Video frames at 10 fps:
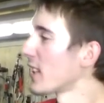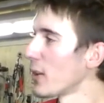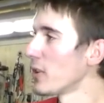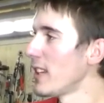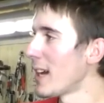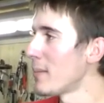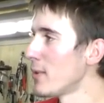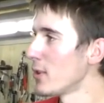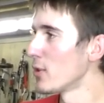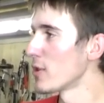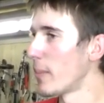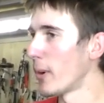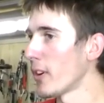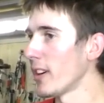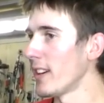très haut de gamme de
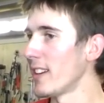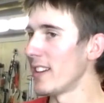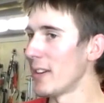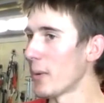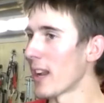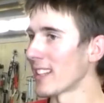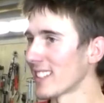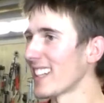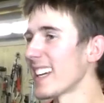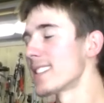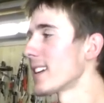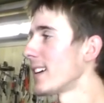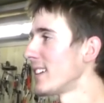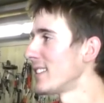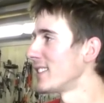sport et voilà, très
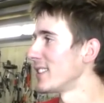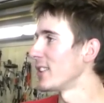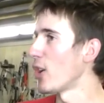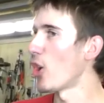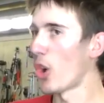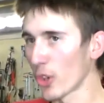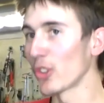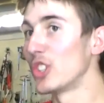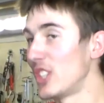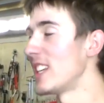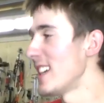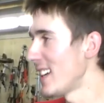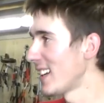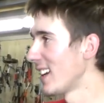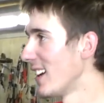restreint en
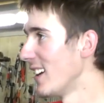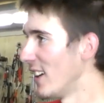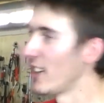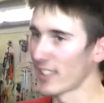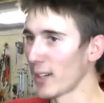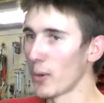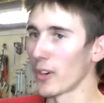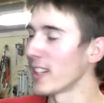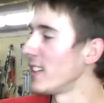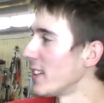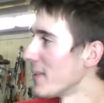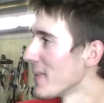quantité ah et très haut en qualité.